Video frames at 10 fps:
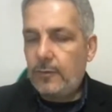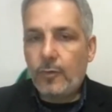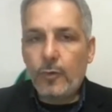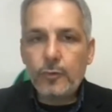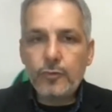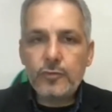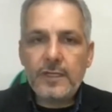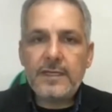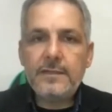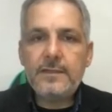
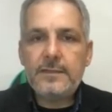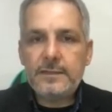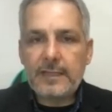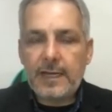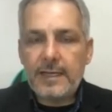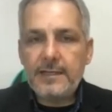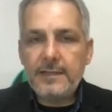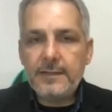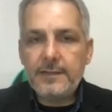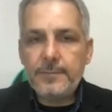olduğuna dair
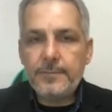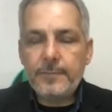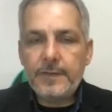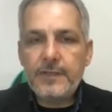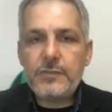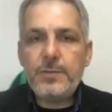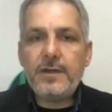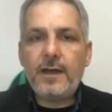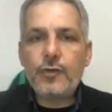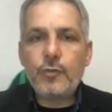
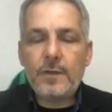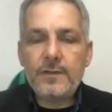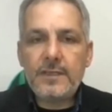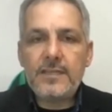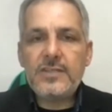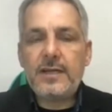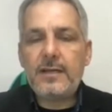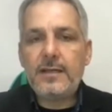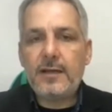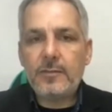hiçbir argümanın
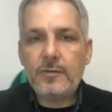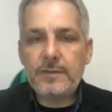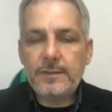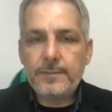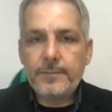geçerliliği kalmadı.